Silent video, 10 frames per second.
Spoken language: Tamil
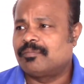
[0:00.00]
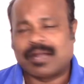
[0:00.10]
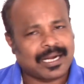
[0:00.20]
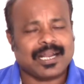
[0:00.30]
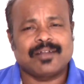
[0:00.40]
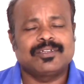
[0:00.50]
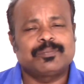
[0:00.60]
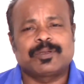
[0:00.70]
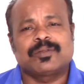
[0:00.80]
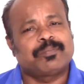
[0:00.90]
மக்களால்
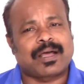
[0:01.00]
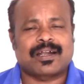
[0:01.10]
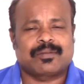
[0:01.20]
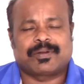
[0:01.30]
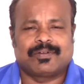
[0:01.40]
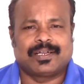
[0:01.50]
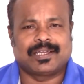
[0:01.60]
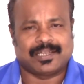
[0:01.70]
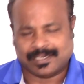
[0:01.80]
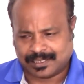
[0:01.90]
வந்து பெரும் பாராட்டப்படவில்லை
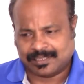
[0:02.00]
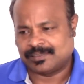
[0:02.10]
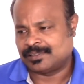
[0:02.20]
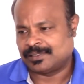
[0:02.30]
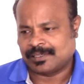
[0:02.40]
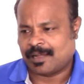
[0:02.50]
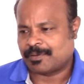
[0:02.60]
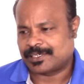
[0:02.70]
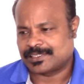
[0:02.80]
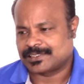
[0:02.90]
அதனால தான் வந்து
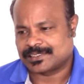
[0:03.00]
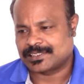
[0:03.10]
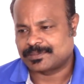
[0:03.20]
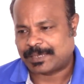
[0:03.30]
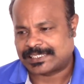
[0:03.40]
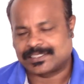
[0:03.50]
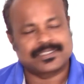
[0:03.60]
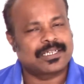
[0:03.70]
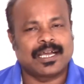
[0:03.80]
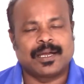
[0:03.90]
ஆப்ரேஷன் சக்ஸஸ் பேஷன்
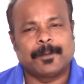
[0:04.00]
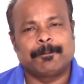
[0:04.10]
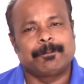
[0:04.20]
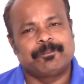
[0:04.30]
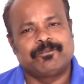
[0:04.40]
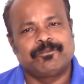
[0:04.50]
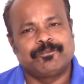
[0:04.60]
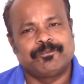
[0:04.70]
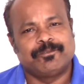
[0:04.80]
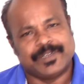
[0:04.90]

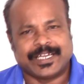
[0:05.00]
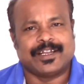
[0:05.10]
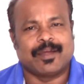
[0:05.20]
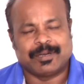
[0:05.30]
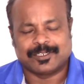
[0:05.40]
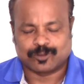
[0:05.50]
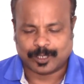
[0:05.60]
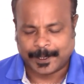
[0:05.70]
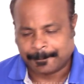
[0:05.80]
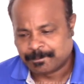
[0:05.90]
டேட் அப்படின்னு
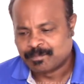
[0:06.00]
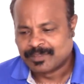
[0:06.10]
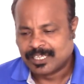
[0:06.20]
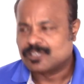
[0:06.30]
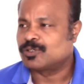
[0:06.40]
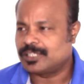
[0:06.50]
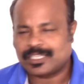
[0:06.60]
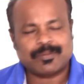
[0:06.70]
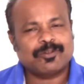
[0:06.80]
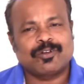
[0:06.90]
சொன்னேன் ஸோ இந்த
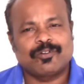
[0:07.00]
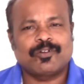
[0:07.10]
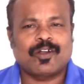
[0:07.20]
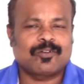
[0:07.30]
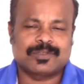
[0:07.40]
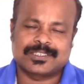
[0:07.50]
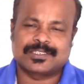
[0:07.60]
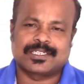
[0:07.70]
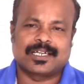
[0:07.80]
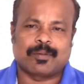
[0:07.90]
திரைப்படத்துடைய விரிவான
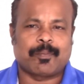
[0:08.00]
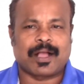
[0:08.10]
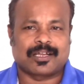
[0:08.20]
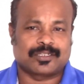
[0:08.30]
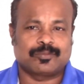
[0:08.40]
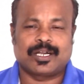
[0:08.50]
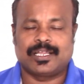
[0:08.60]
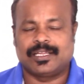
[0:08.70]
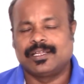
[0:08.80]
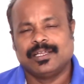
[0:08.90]
விமர்சனத்தை நம்ம பார்க்குறதுக்கு
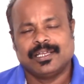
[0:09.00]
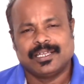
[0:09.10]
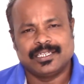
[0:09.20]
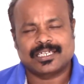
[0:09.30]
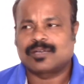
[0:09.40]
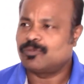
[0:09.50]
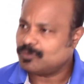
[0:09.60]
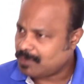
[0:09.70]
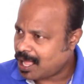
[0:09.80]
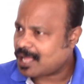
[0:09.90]
முன்னாடி இதற்கு
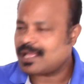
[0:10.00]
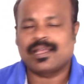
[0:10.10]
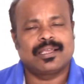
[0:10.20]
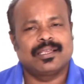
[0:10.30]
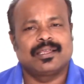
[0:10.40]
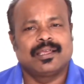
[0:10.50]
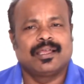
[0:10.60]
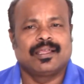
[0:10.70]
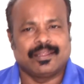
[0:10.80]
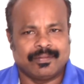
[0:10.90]
முன்பாக
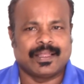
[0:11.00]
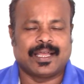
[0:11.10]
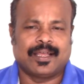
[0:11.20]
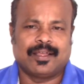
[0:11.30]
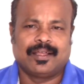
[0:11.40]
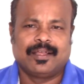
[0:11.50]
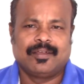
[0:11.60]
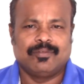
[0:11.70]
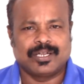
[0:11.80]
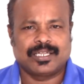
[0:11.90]
இந்த
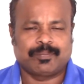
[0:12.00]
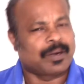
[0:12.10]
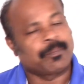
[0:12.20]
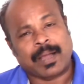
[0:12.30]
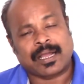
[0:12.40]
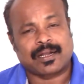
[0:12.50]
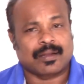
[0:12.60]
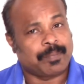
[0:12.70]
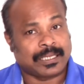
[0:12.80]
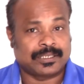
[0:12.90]
விடுகதை படம்
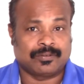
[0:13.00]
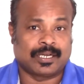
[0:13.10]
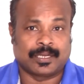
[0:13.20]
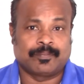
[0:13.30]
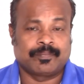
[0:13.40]
பார்க்கலன்னா பார்த்துட்டு வாங்க